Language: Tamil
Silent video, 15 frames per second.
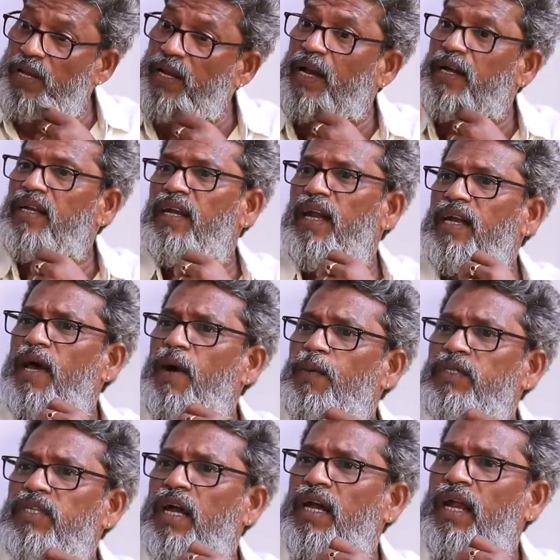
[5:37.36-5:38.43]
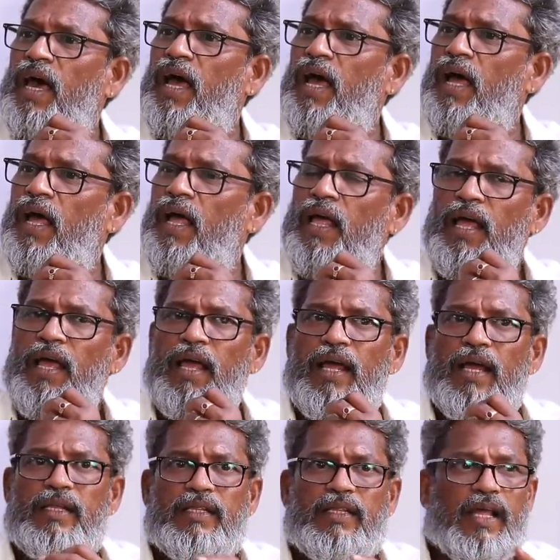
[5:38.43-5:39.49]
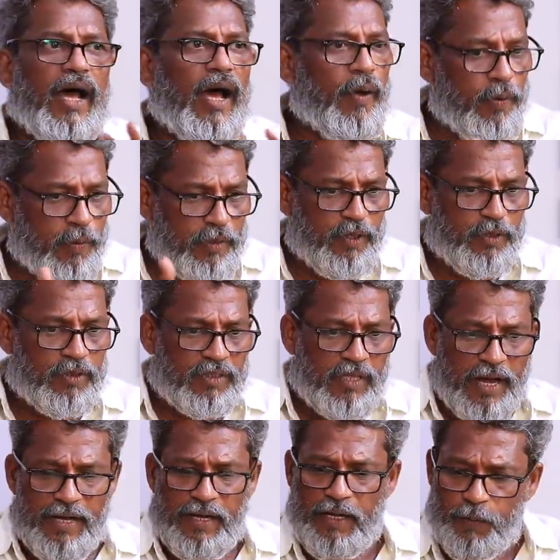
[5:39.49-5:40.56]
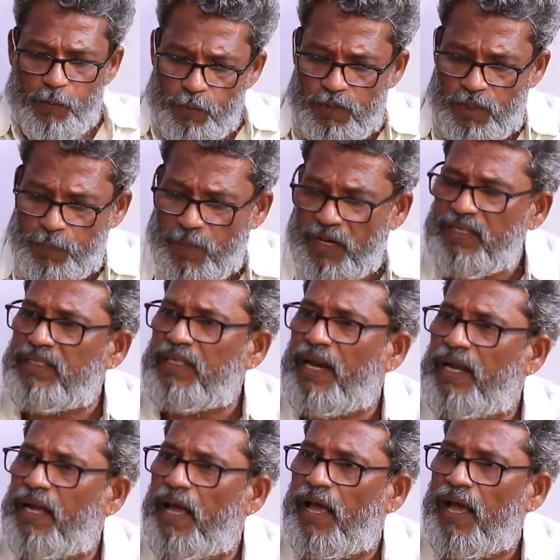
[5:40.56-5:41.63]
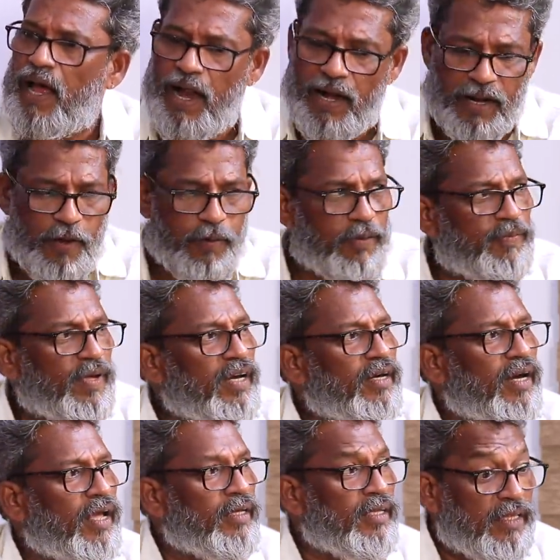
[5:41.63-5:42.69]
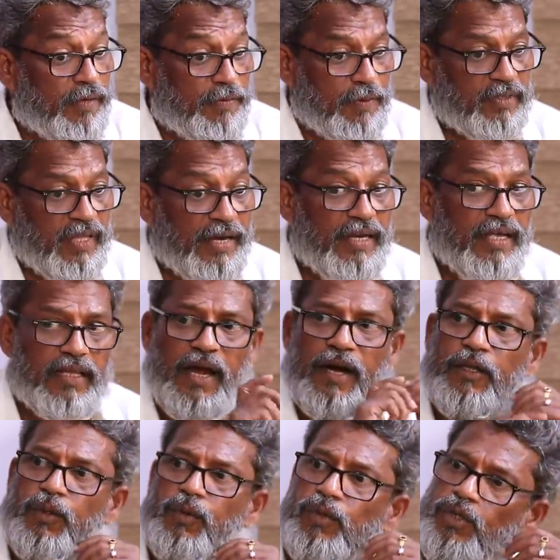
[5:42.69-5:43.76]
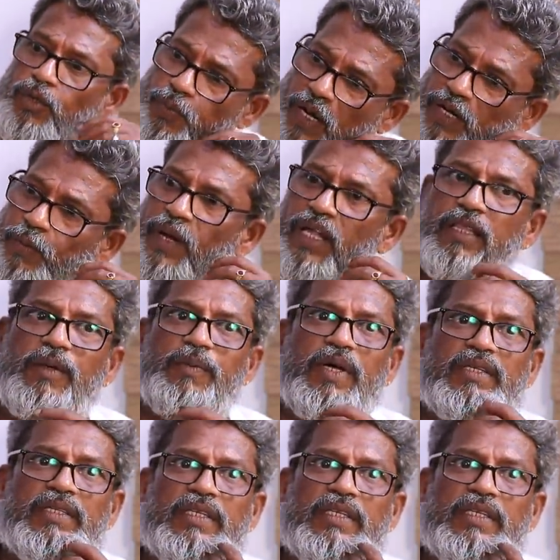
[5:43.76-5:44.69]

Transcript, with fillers: மீறி எண்டில் என்ன வச்சாருன்னா அவர் வந்து தண்ணி ஊற்றிருப்பானுங்க சரக்கை ஆனால் அவர் வெறுங்களை இதை தண்ணியை தான் எடுத்து குடிச்சிருப்பாருன்னு மாற்றிருப்பார்